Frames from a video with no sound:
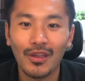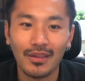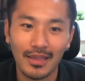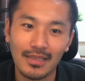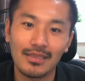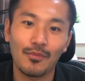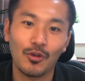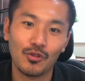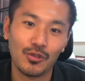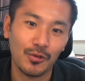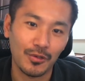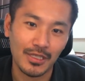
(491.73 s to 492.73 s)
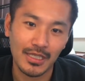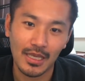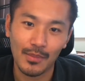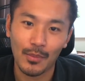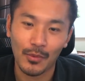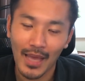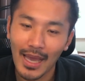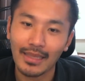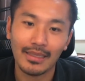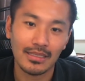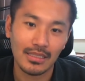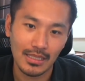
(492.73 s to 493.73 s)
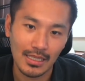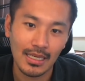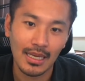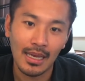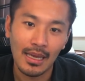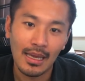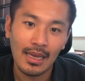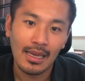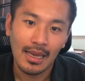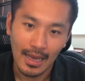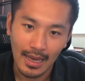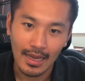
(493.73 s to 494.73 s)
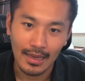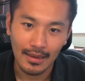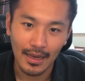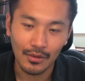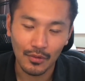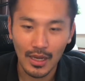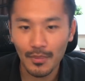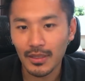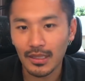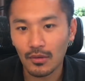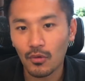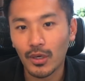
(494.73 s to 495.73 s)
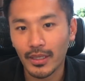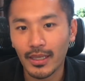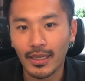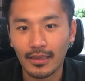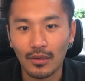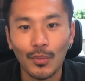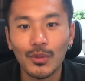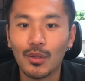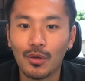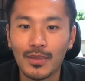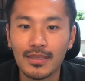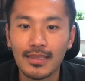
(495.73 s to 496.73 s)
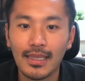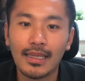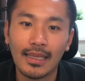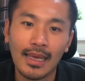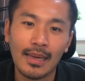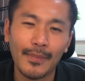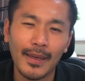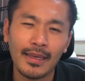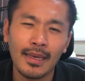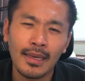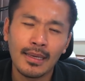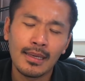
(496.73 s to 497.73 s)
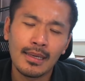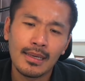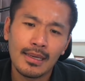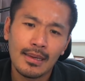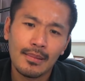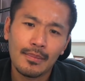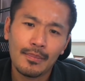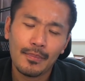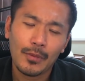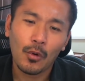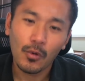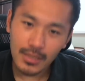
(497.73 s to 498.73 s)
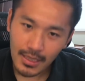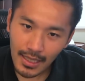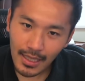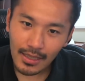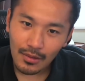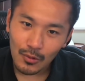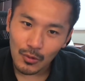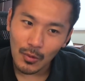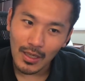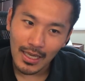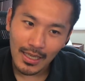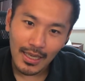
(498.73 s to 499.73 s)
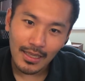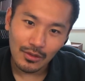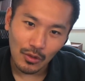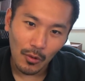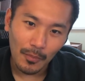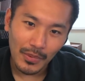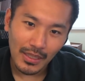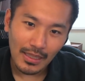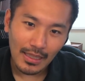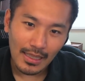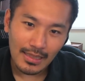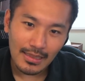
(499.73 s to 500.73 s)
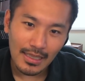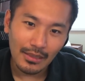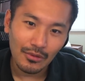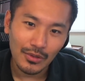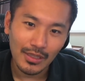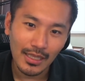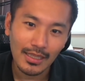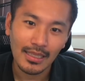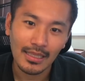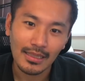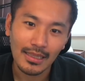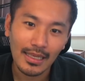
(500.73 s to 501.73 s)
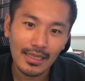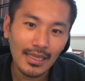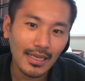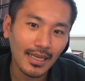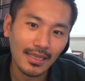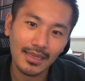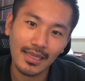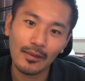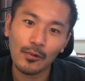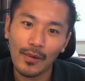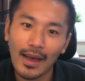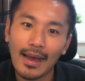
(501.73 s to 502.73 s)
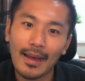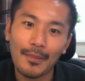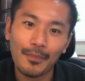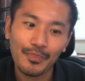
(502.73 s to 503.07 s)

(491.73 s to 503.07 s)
ね、全部45にした意味もないですし、はい、あの頑張っていこうかななんて思っております。ただね、やっぱり甲子園大会のことを考えると PSR を手にできなかったのは